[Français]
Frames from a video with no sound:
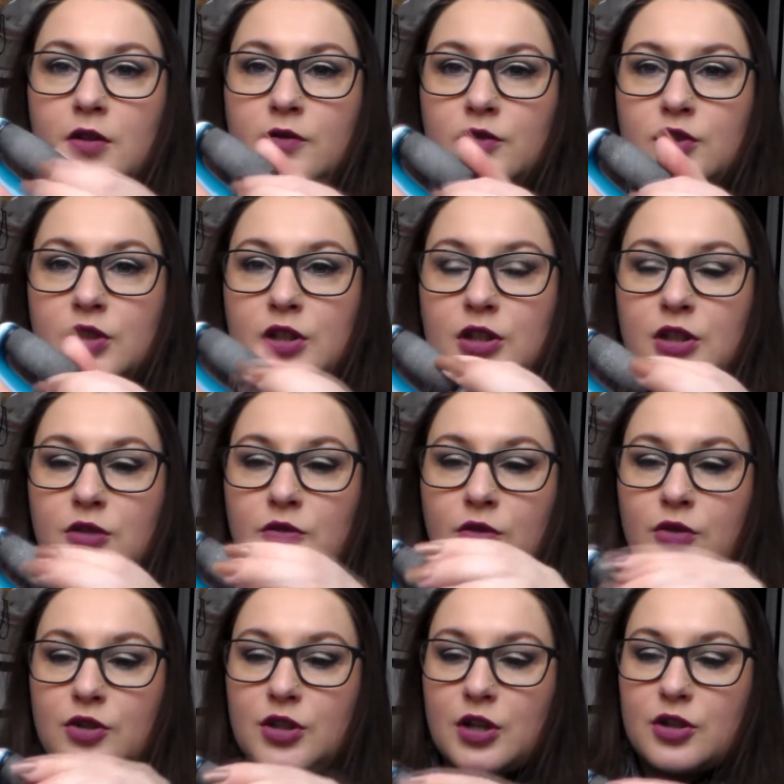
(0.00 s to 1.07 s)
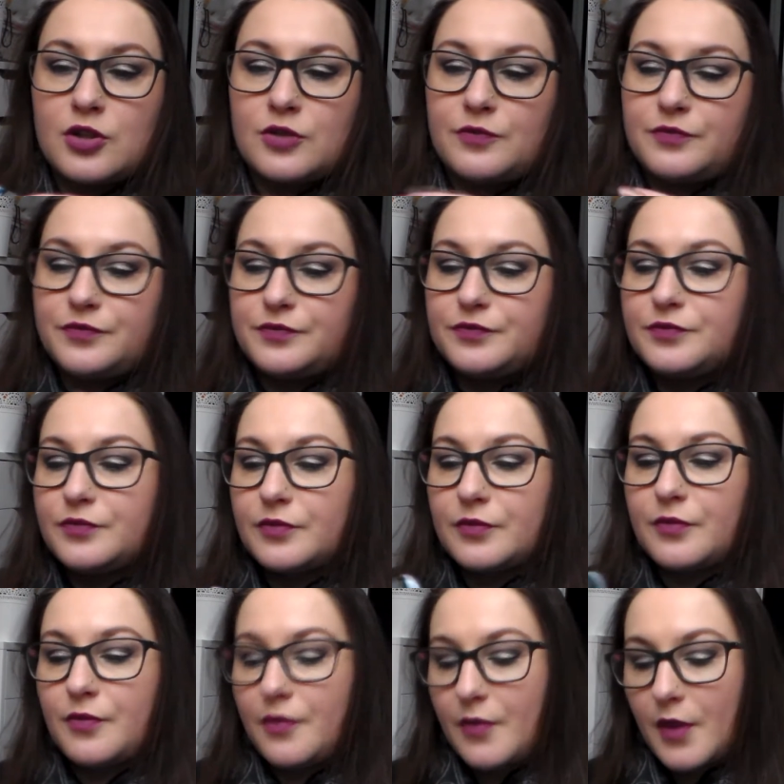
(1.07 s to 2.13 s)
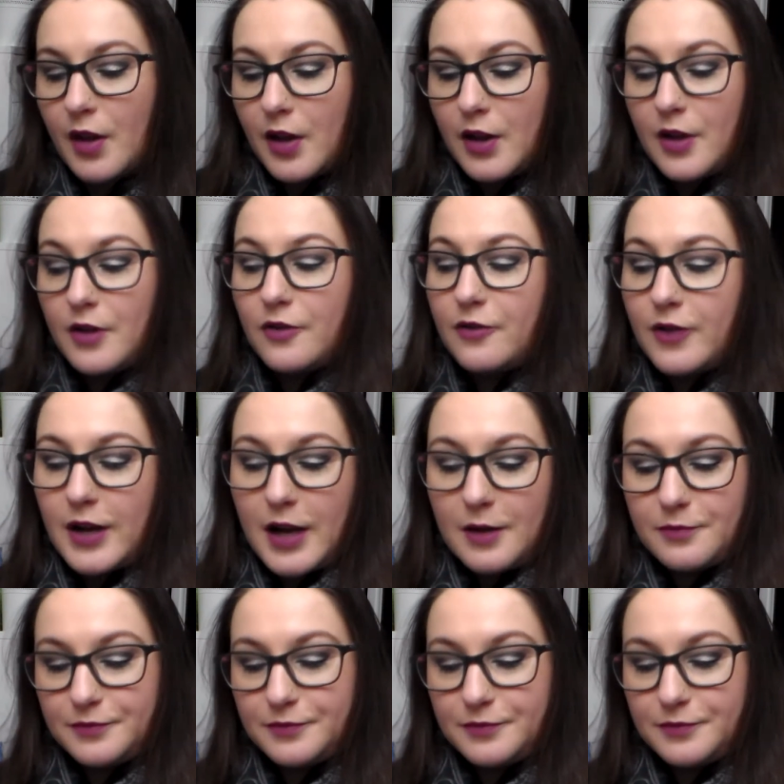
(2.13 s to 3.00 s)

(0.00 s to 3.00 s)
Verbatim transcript: je rachète une recharge. Voilà.